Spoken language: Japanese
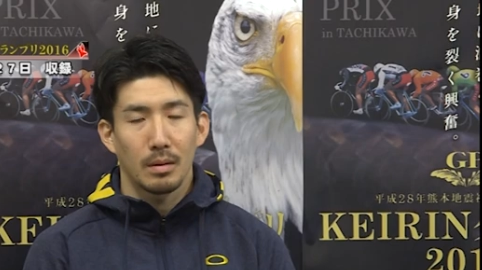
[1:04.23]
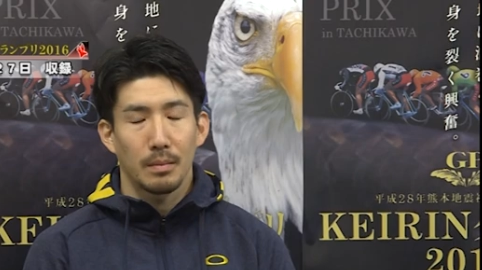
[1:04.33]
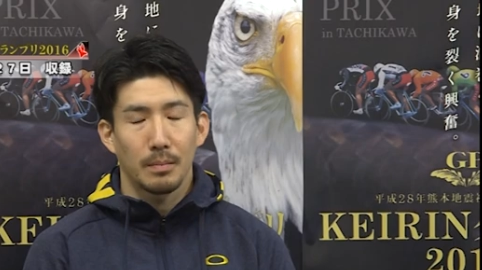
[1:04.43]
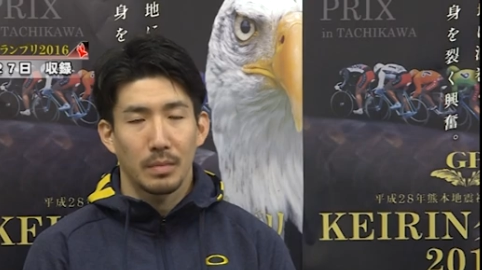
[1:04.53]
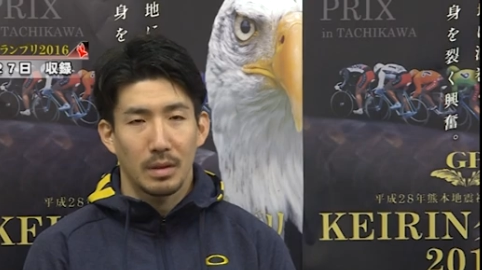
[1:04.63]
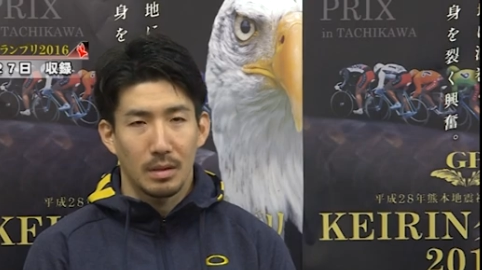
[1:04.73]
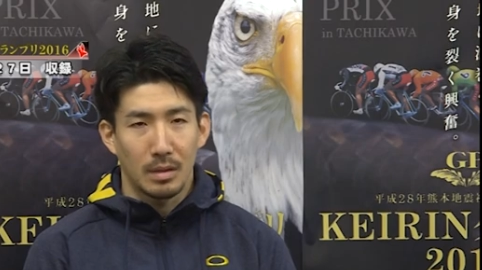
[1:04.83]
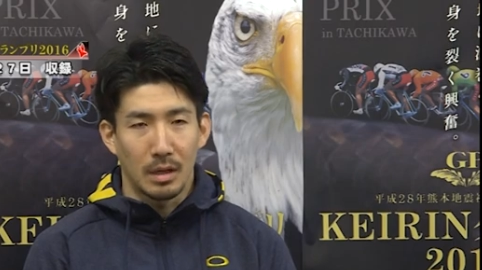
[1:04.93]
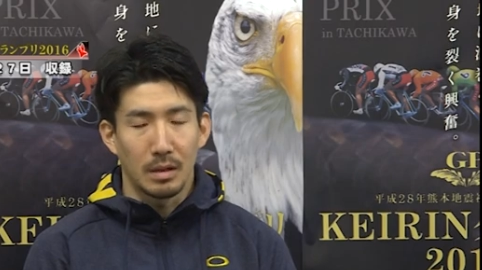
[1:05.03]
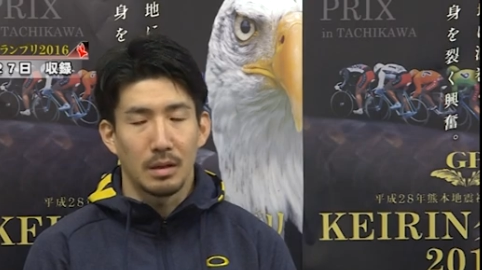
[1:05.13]
いします
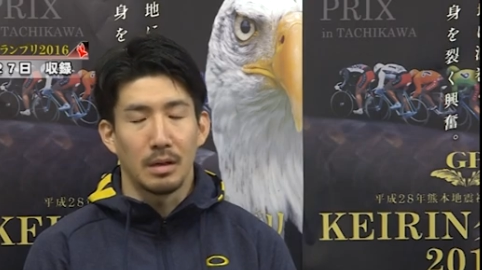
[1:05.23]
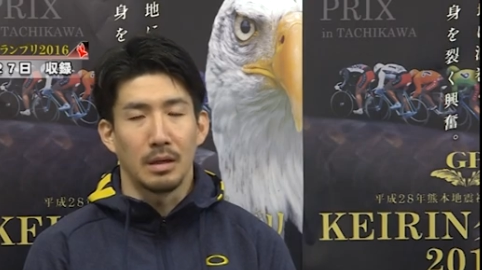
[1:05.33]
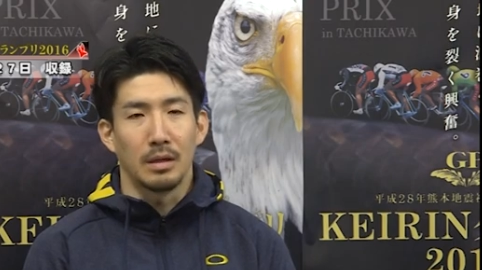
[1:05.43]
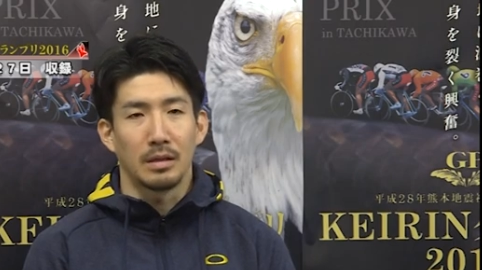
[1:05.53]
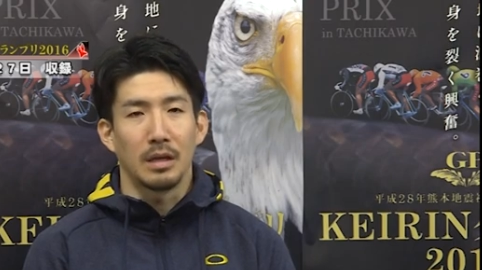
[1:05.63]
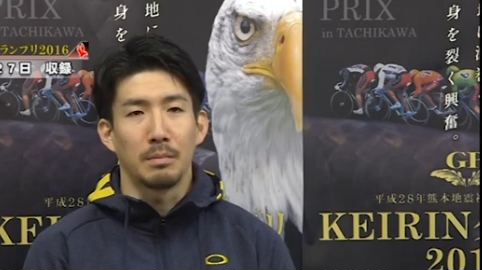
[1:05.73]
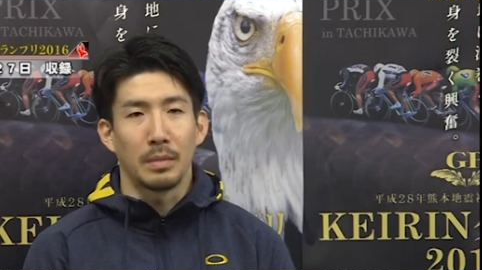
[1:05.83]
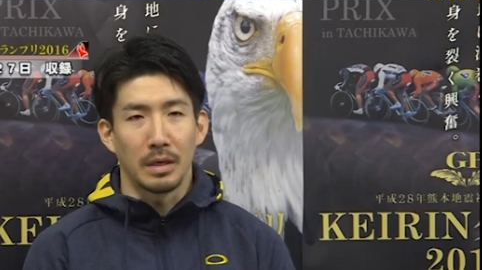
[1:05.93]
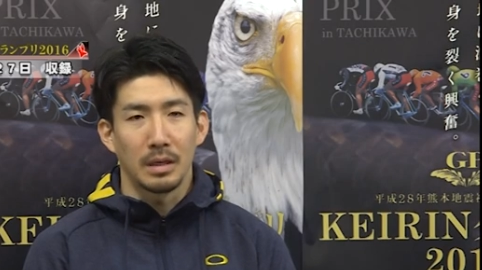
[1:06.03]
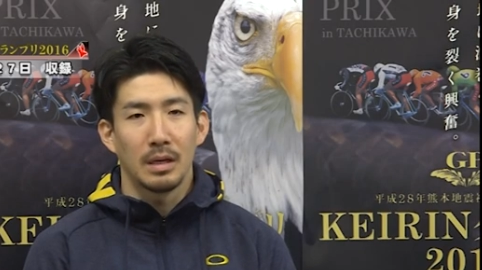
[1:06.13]
はい、えー、精一
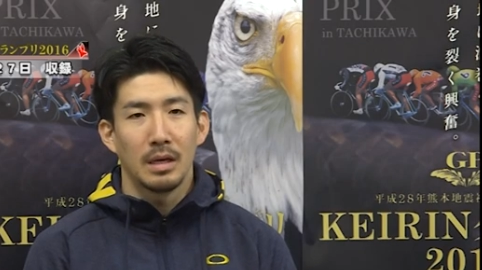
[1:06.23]
杯、